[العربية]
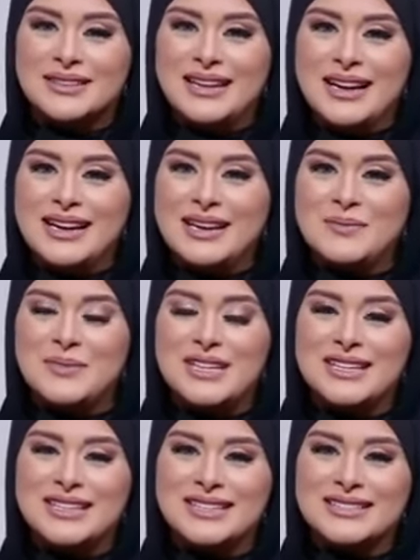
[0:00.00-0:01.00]
أهلا
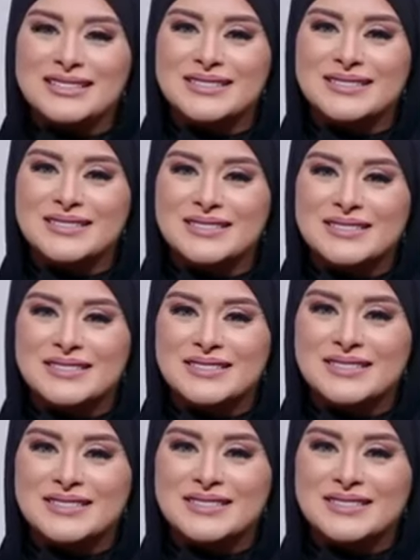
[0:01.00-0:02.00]
بيكي
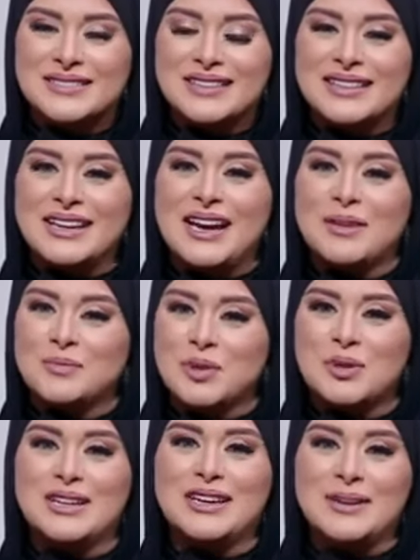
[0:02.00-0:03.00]
عاملة ايه؟ الحمد
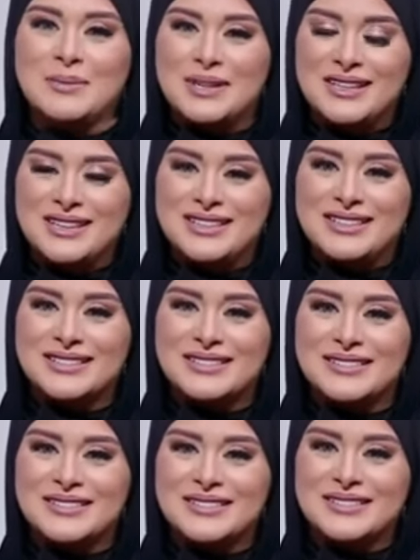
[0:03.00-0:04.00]
لله بخير كل
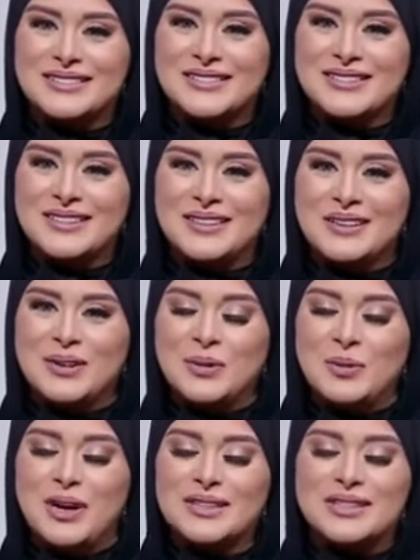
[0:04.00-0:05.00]
سنة وانت طيب
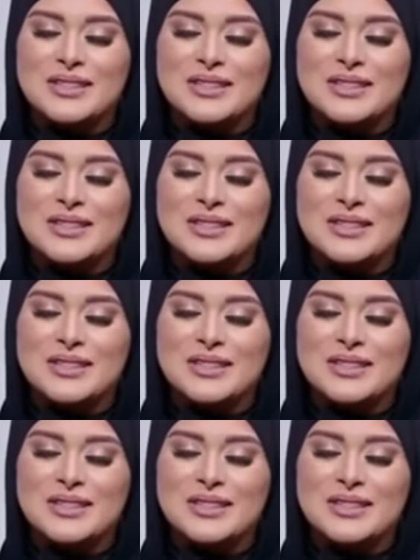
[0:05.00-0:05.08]
وحضرتك